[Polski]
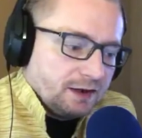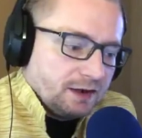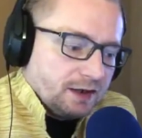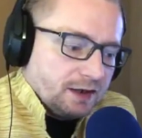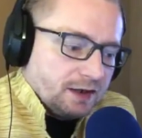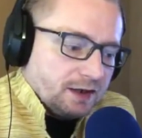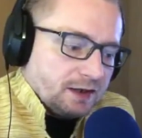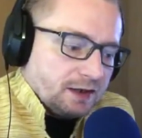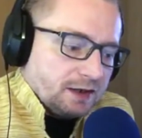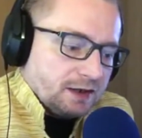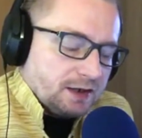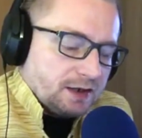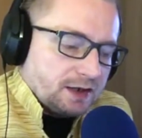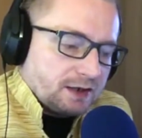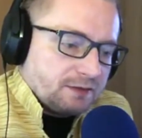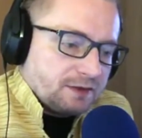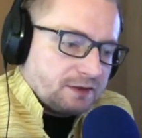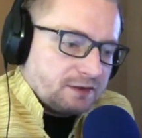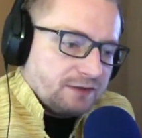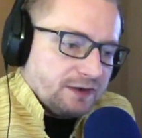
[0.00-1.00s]
Y,
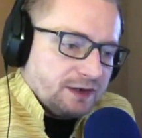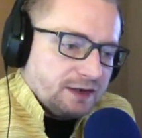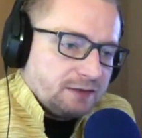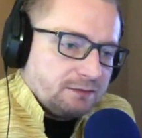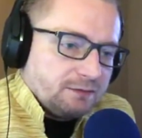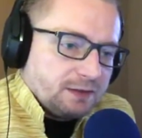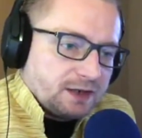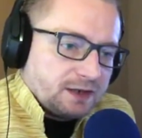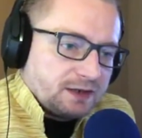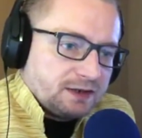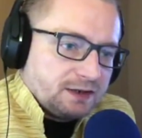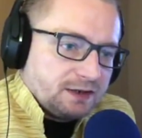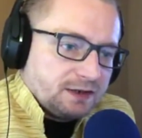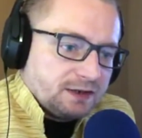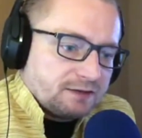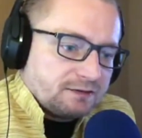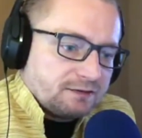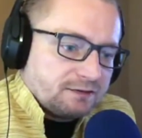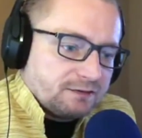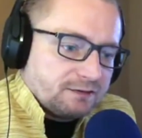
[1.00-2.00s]
natomiast Vaidhi Bhakti
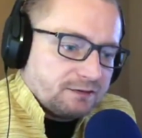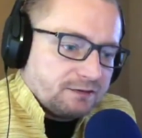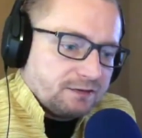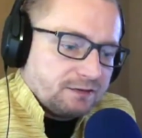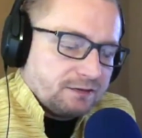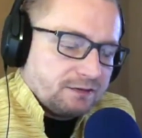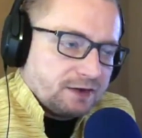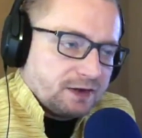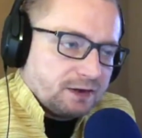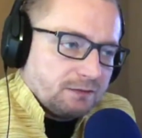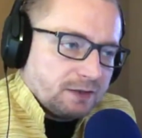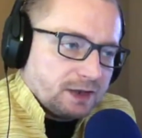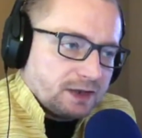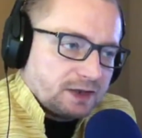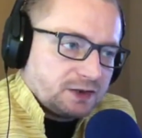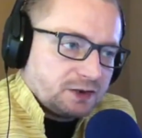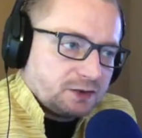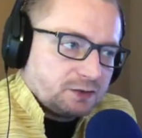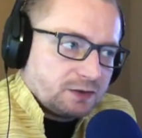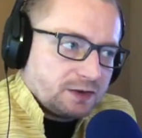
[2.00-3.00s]
jest w, w tym
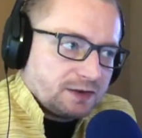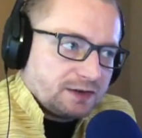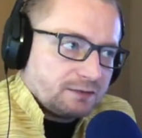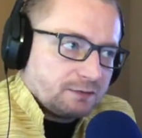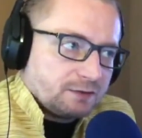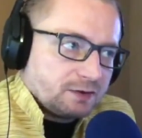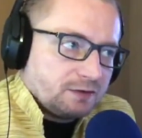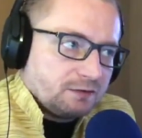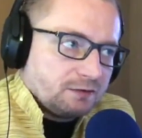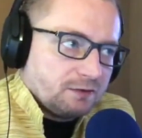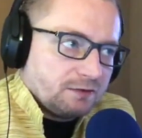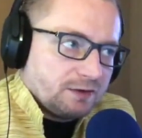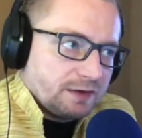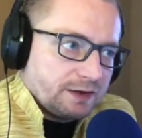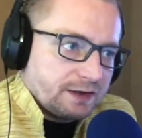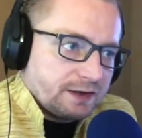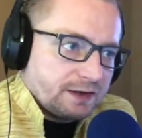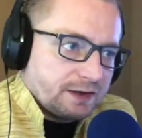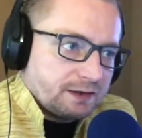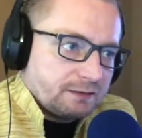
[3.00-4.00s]
bhakti, które jest
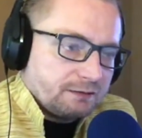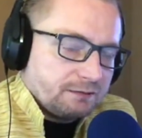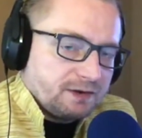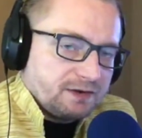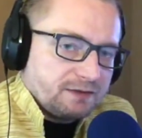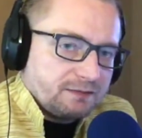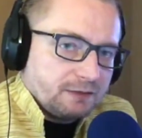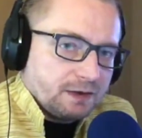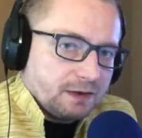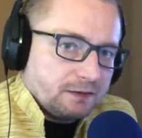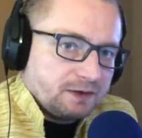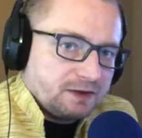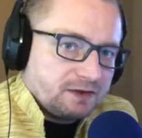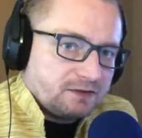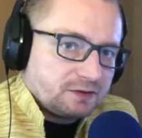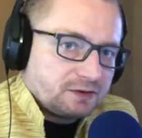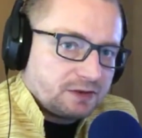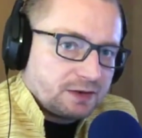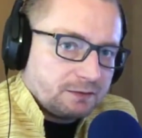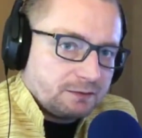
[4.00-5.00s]
motywowane pismami,
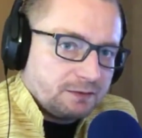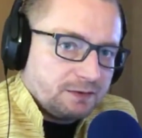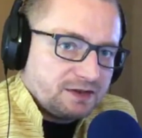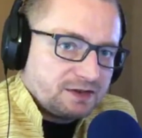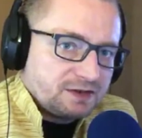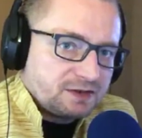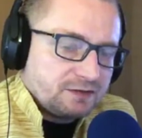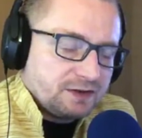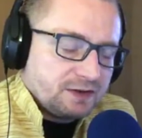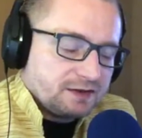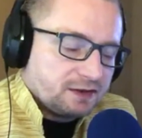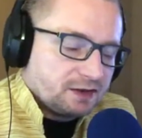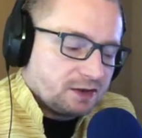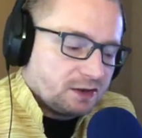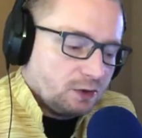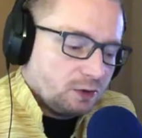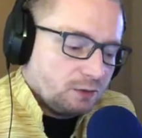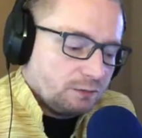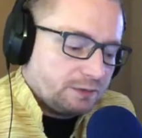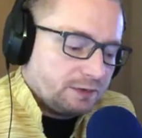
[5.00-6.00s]
instrukcjami pism świętych
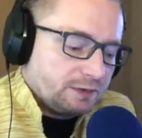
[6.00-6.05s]
lub